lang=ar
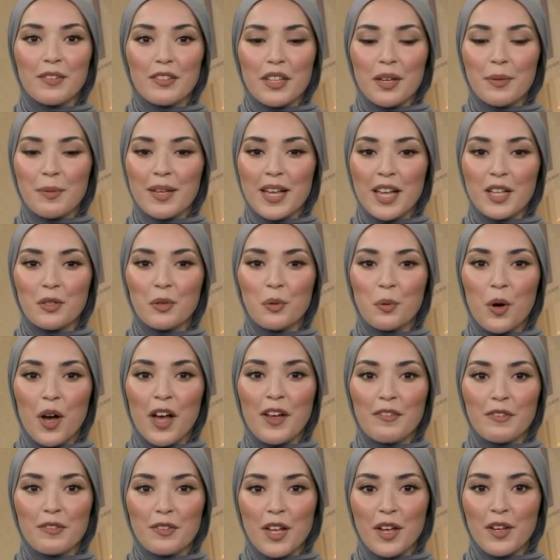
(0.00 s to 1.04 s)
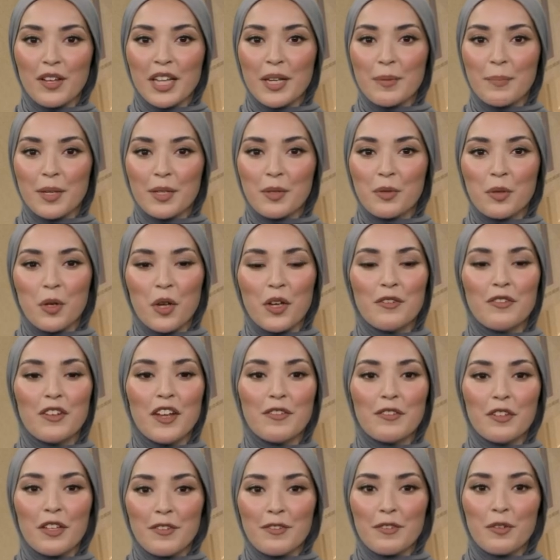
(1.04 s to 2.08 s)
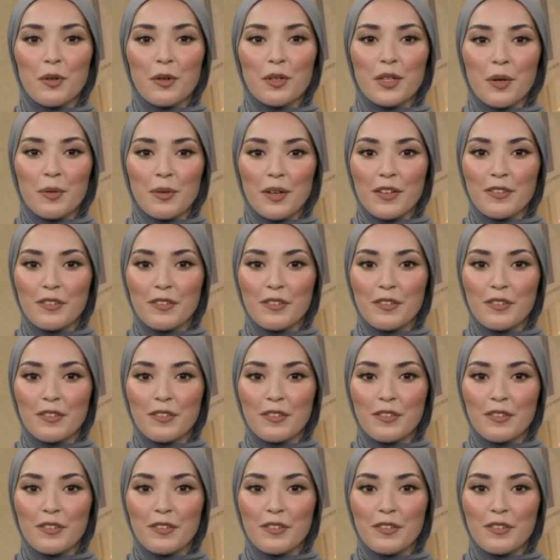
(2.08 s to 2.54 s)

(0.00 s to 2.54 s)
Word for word: قبلات وأحضان من موظفي فندق